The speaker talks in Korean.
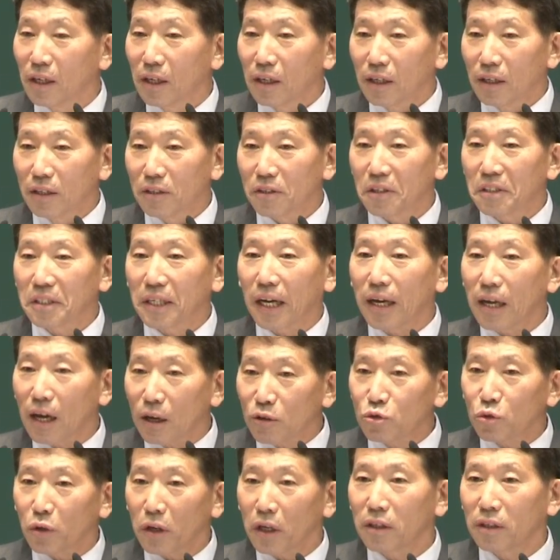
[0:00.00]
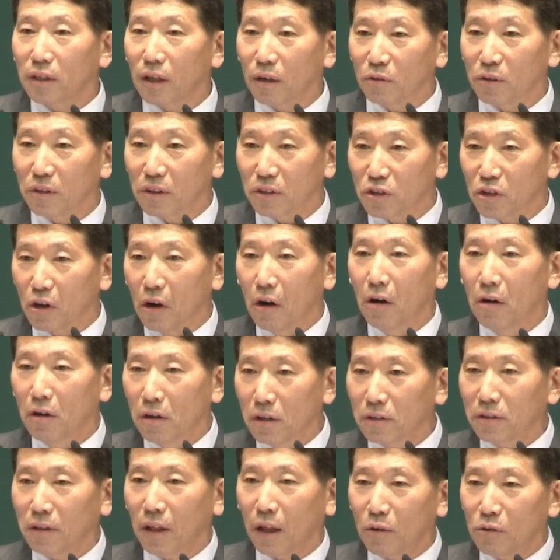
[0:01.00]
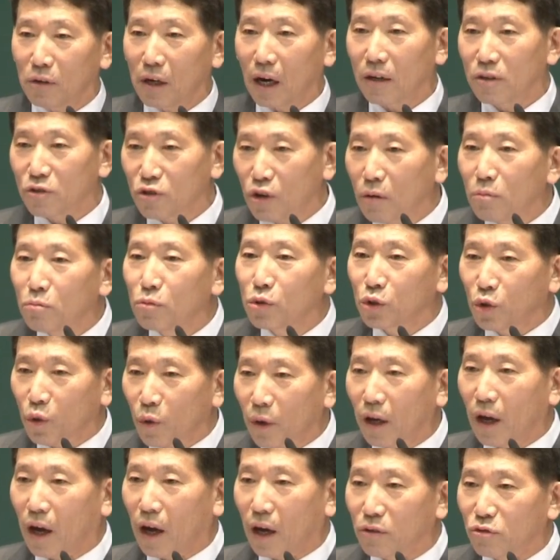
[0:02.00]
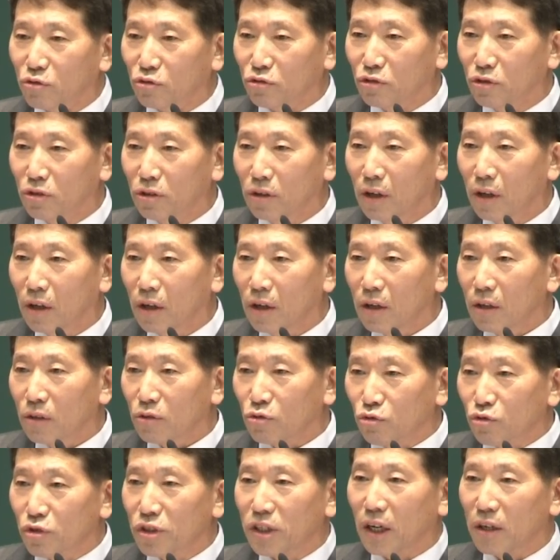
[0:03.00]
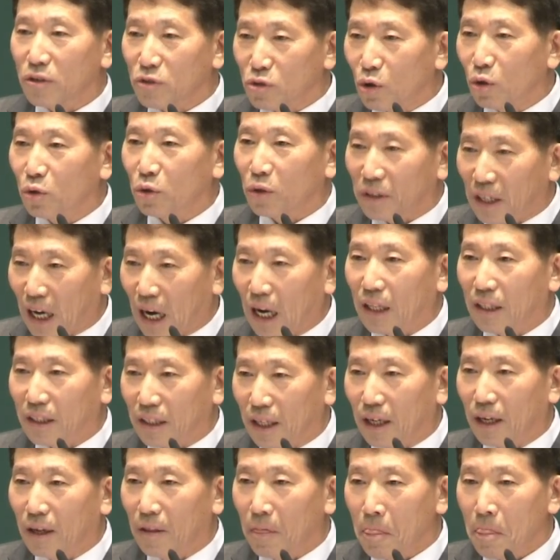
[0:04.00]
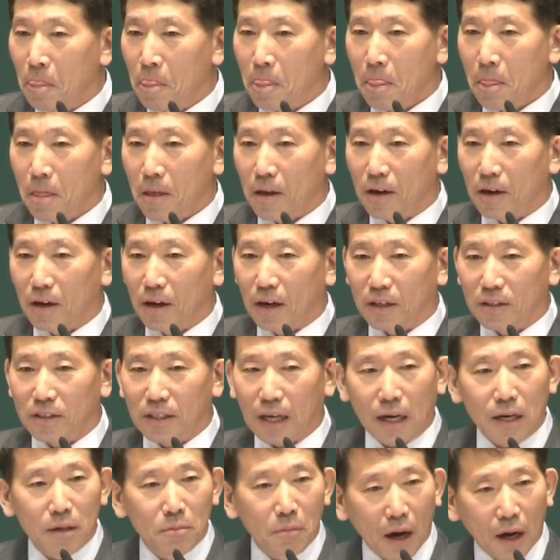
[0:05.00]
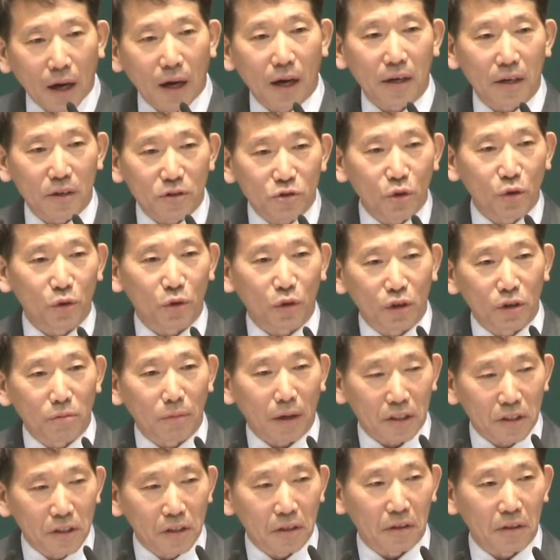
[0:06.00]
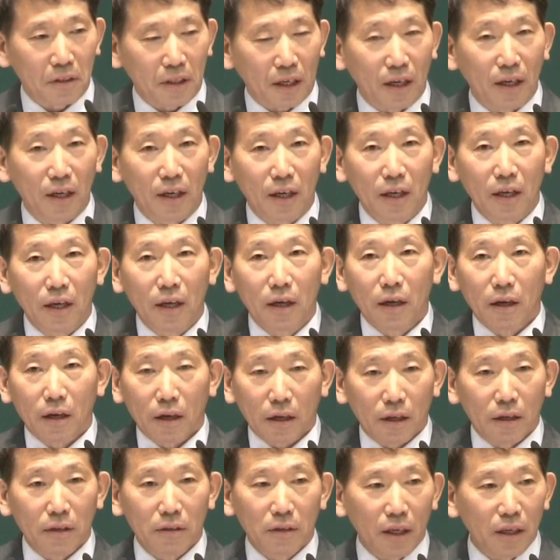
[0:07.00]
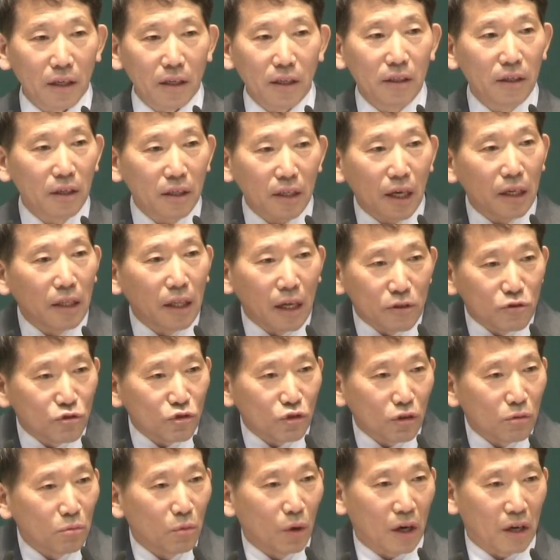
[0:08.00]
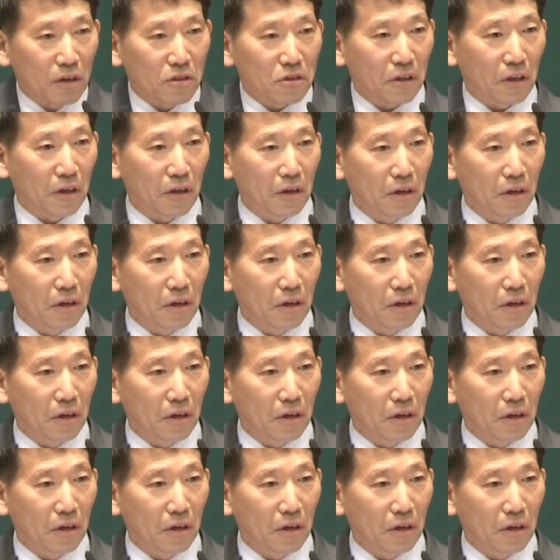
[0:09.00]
그래서 제가 약속했다고요. 절대로 나는 성문교회 가가지고 두 시간 설교는 안 한다. 아, 짤막하게 설교를 마실 거다. 근데 이렇게 될 줄은 몰랐어요.